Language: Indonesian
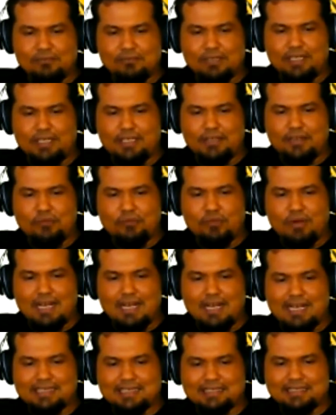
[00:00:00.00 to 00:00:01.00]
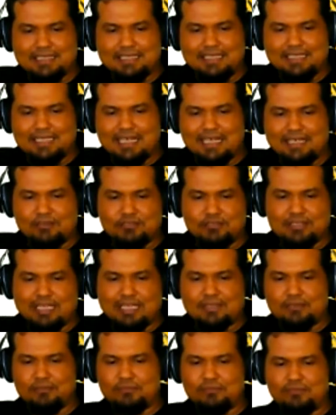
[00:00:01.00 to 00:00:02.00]
dy2 hasilnya harus
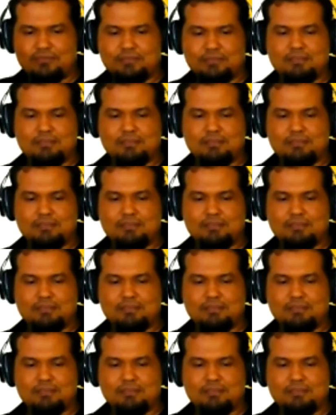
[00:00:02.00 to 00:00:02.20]
satu.